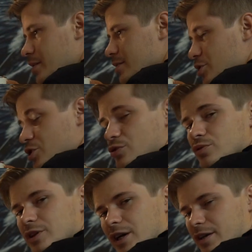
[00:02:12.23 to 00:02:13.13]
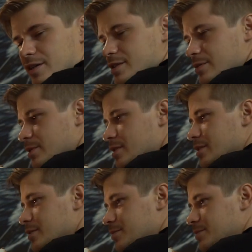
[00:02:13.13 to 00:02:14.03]
Зачастую яркие
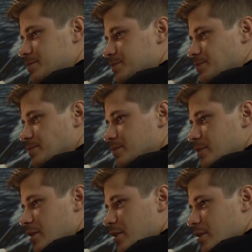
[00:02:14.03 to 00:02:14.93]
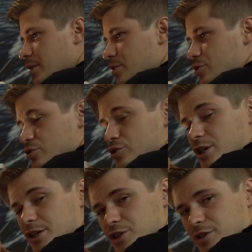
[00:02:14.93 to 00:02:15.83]
события, еще
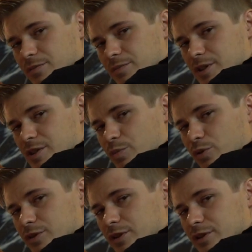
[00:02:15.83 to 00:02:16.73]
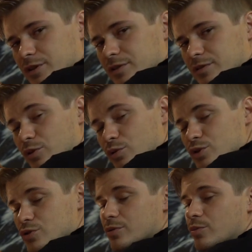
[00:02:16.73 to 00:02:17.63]
чаще переисполненные
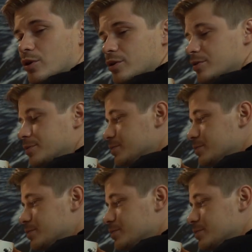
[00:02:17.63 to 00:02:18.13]
грустью и болью.